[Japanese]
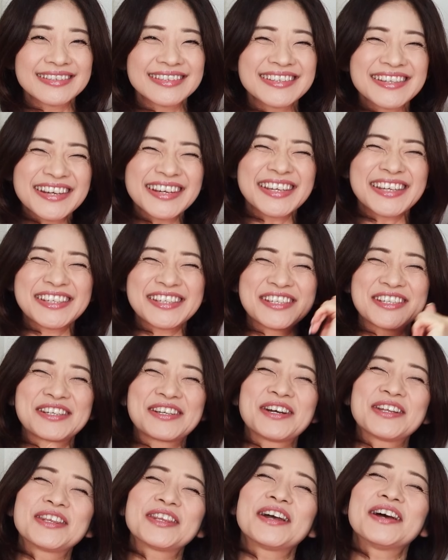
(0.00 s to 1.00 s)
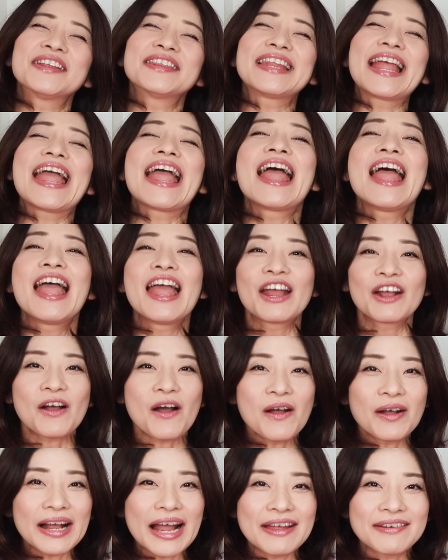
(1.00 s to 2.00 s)
ということで、
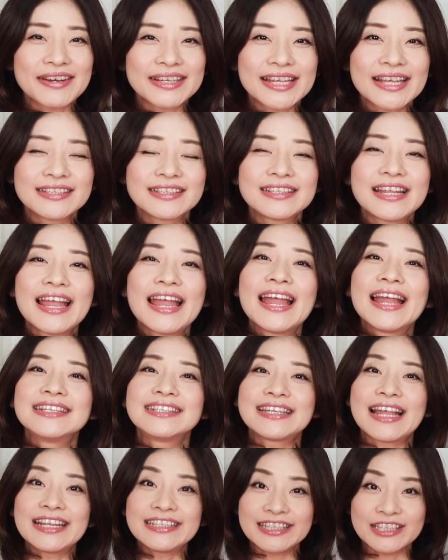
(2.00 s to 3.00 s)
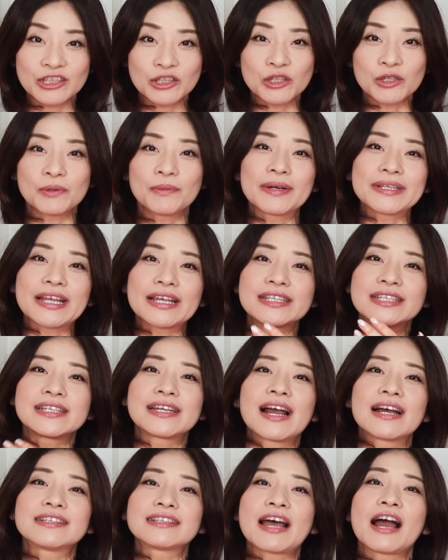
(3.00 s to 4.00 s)
今回はですね、先日私
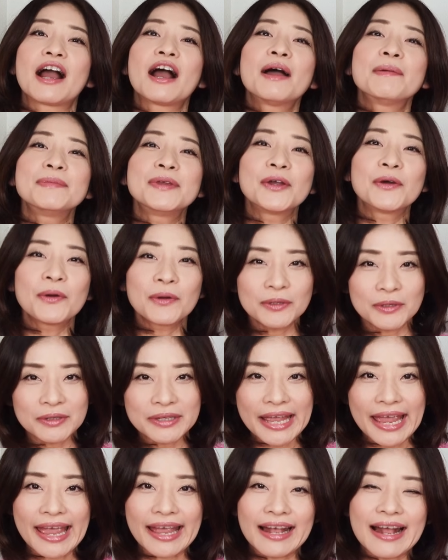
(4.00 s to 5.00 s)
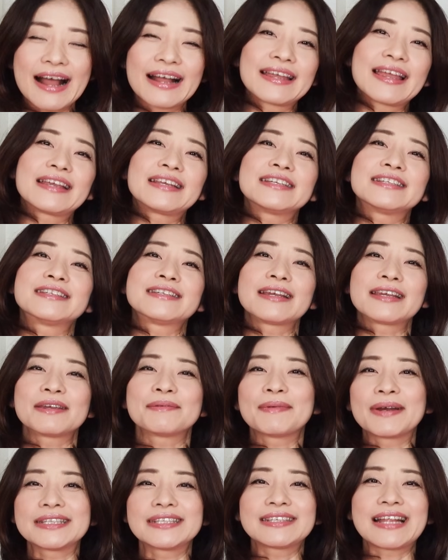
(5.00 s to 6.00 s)
が相模大野で感激してき
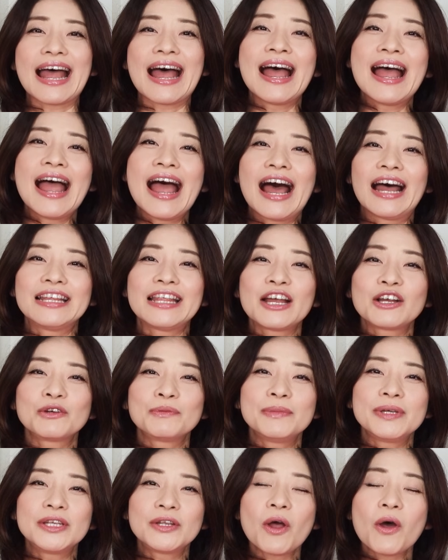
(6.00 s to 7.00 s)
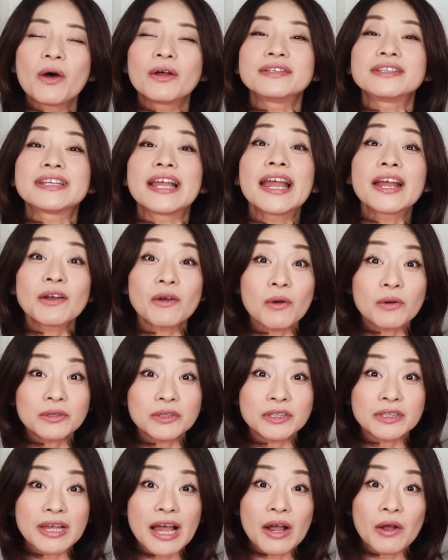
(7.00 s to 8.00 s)
ました、花組の全
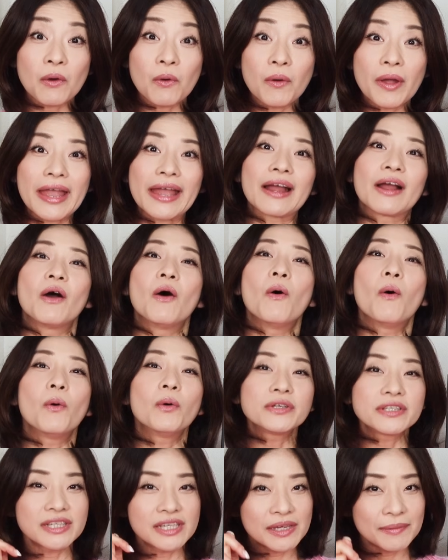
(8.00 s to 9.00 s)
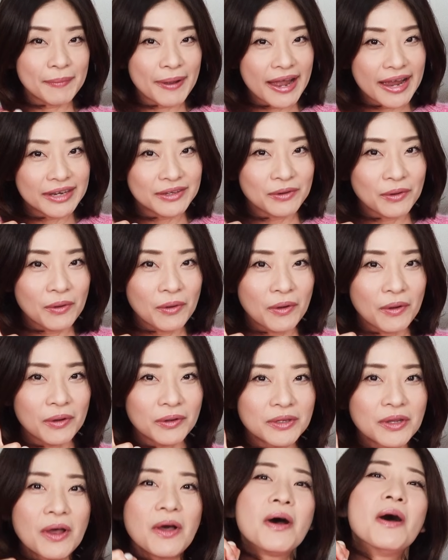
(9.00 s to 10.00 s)
国ツアー公演お芝居
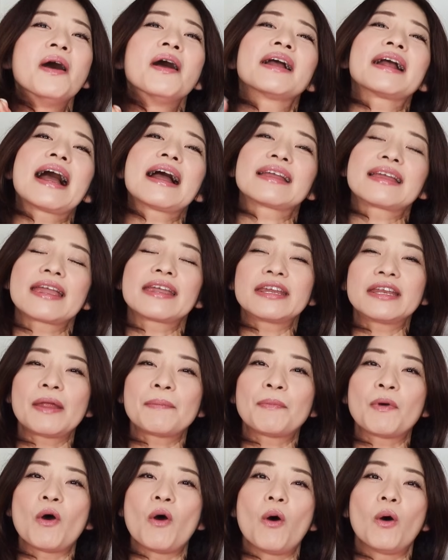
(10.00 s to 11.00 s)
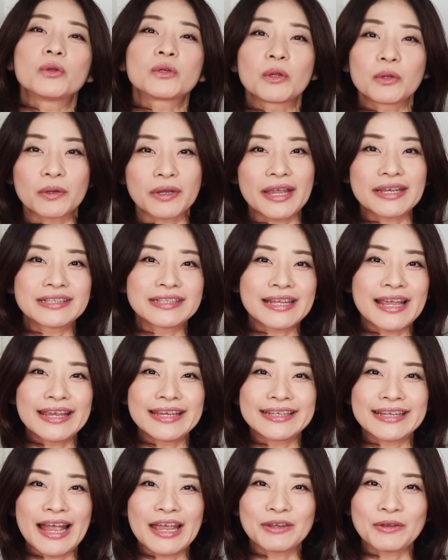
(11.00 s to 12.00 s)
の方の感激レポをお届けしてい
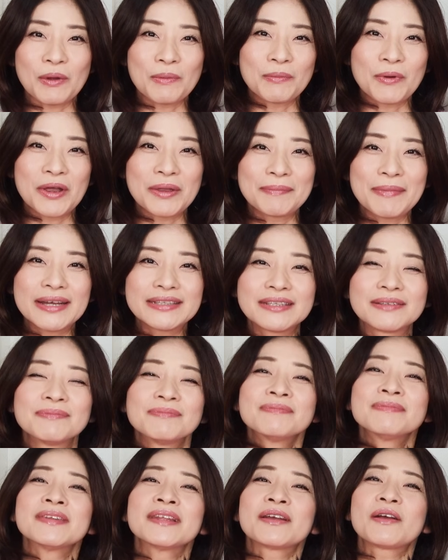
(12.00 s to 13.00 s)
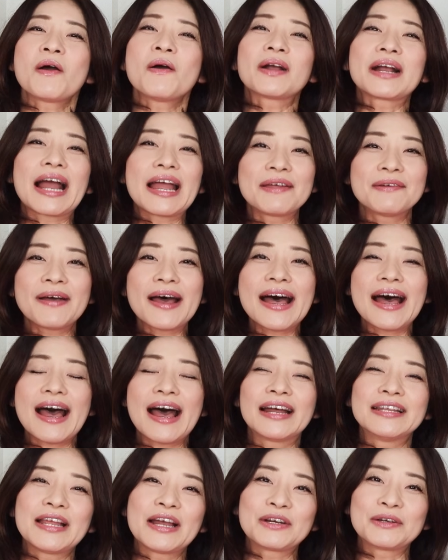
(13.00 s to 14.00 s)
きたいと思います。今回は
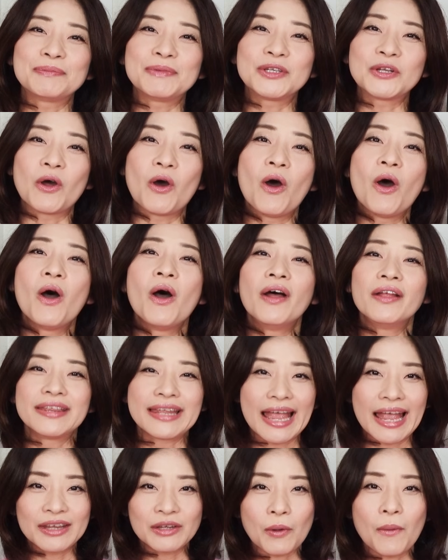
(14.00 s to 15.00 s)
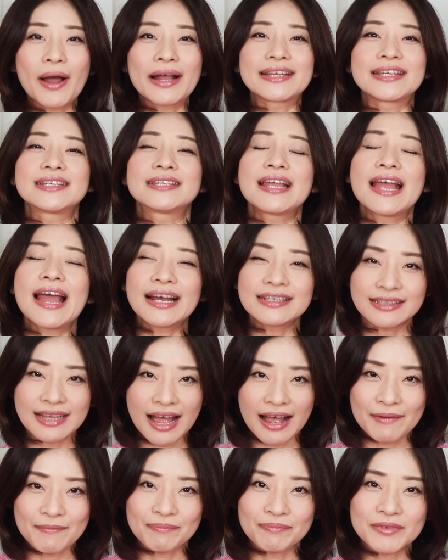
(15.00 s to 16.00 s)
花組のね、戸脇せや
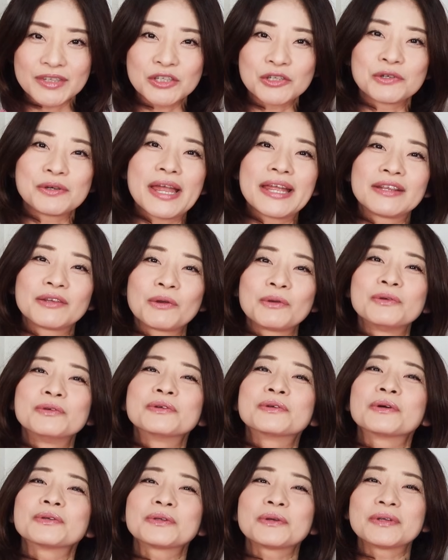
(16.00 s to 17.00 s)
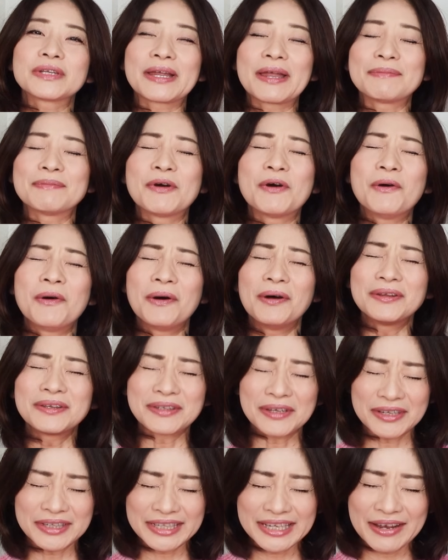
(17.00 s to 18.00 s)
さん主演ということで、もう本
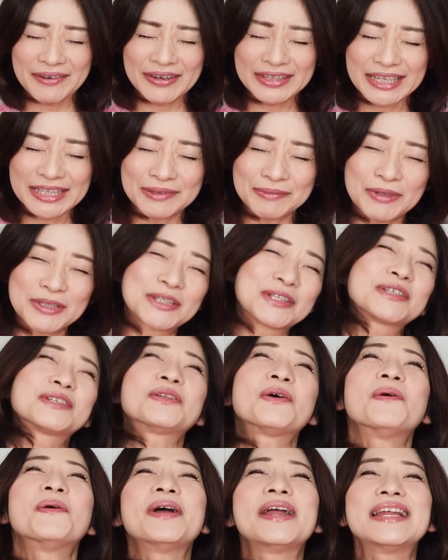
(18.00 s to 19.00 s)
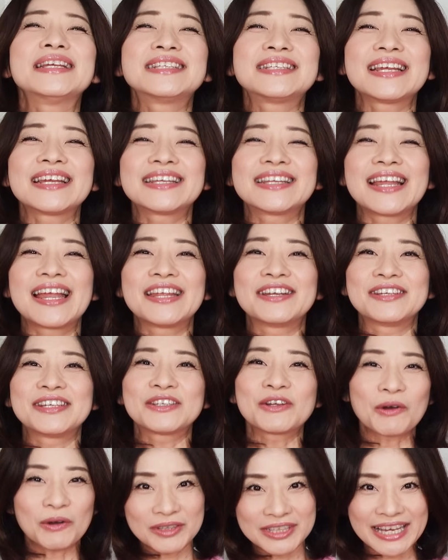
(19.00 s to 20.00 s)
当にね、私もずっと応援してきているひ
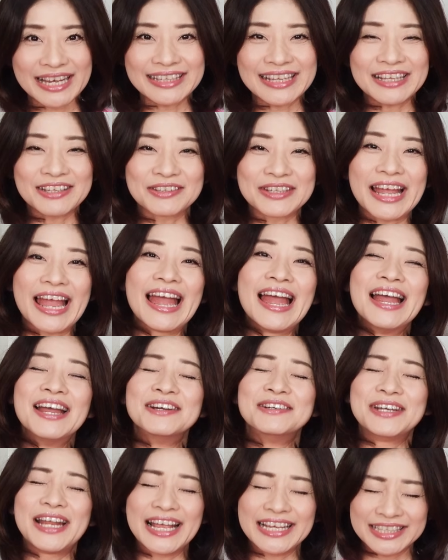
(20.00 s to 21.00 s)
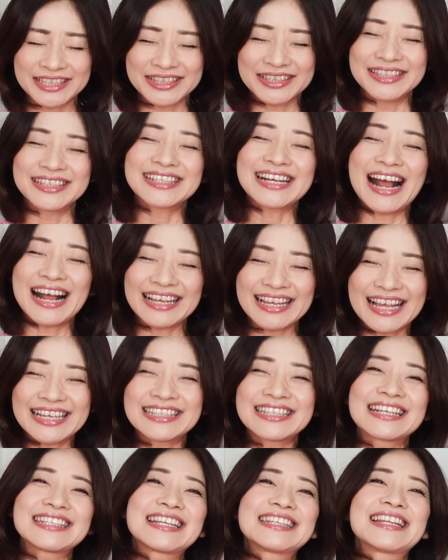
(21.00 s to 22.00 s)
とこちゃんなので、嬉しく感激
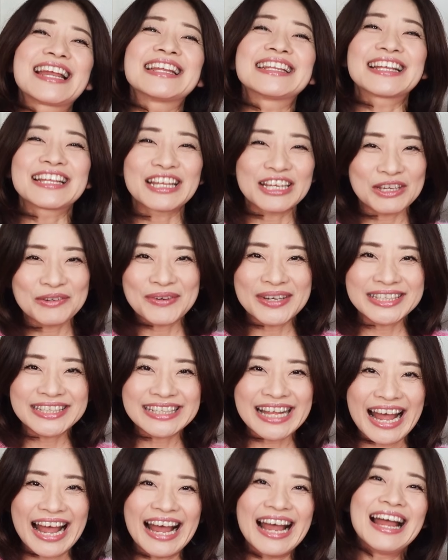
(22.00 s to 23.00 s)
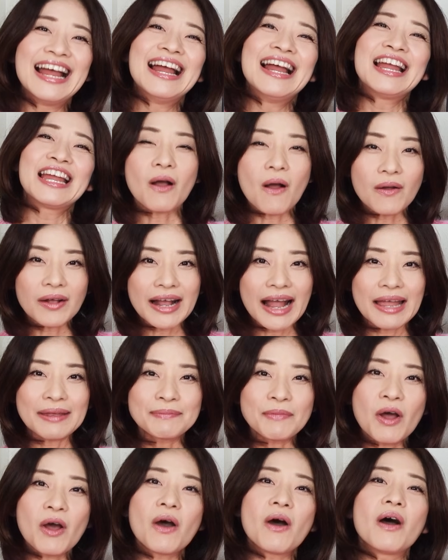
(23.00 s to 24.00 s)
させていただきました。今回
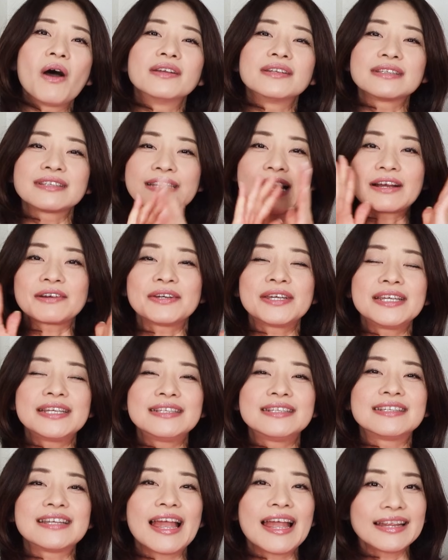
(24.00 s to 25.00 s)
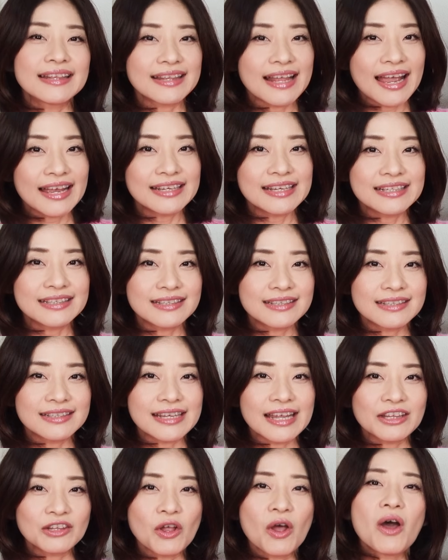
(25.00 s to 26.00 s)
も作品全体につい
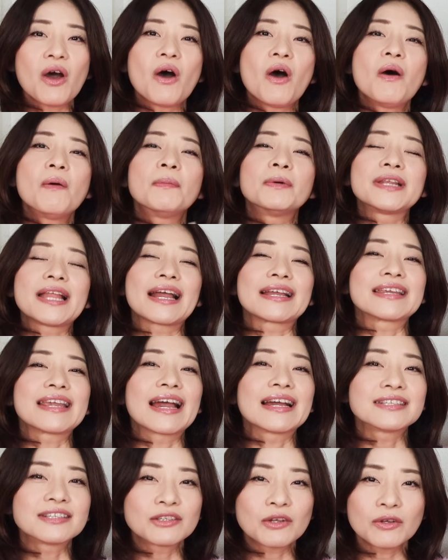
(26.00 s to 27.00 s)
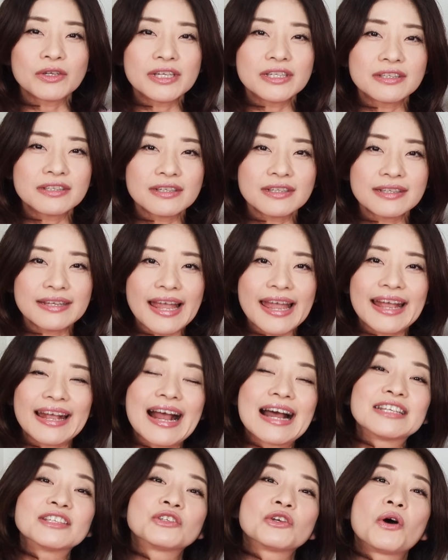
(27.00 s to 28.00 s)
てと主なキャストについて
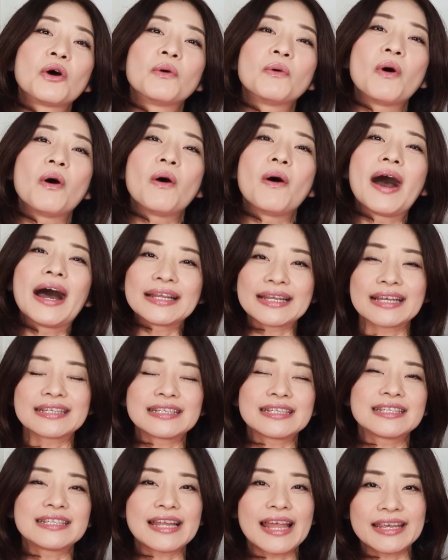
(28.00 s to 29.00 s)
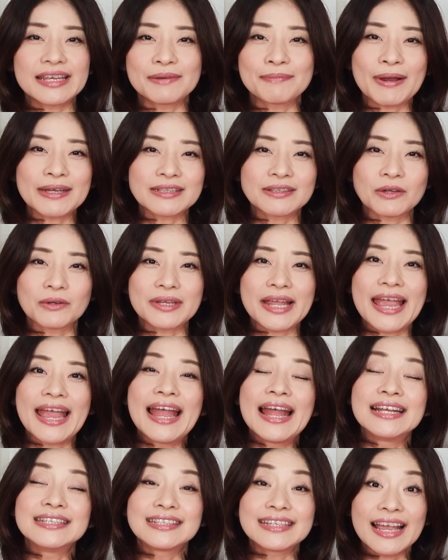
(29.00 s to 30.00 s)
感想をお話ししていきますので、
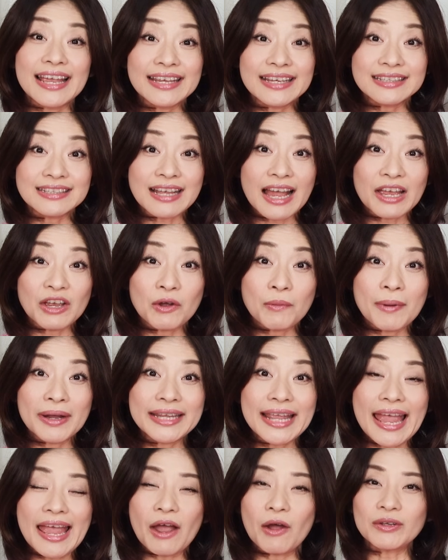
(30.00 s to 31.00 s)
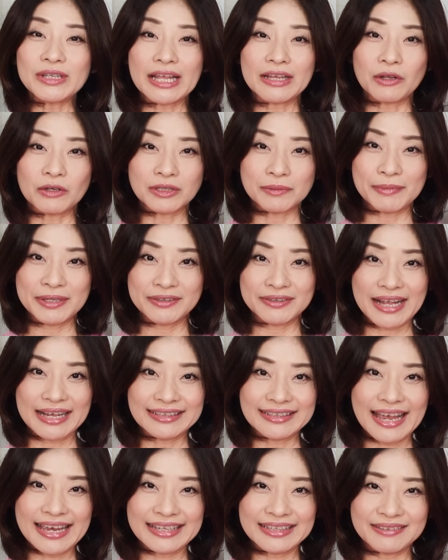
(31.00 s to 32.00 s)
ぜひ最後までお楽しみくだ
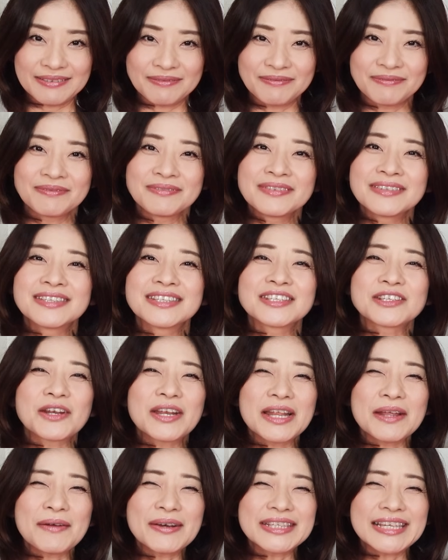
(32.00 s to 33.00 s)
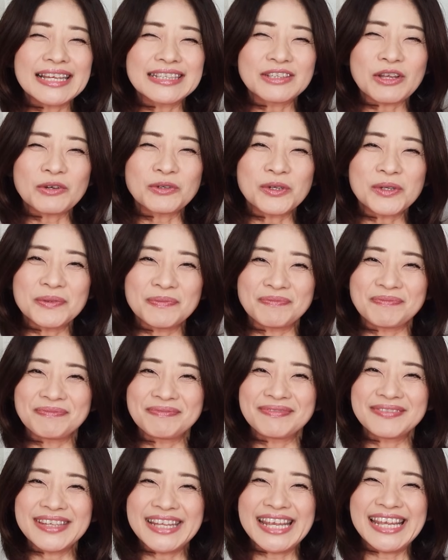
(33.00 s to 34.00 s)
さい。それでは早速、
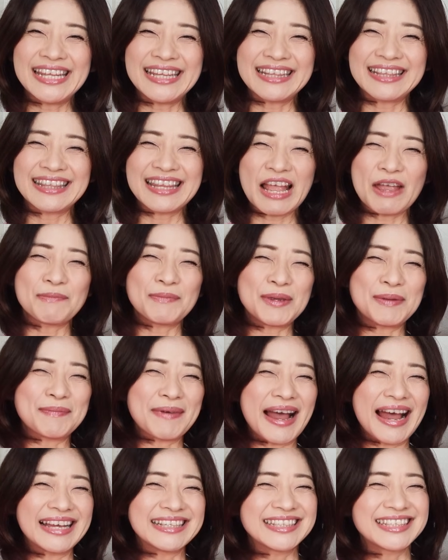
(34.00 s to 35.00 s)
行ってみま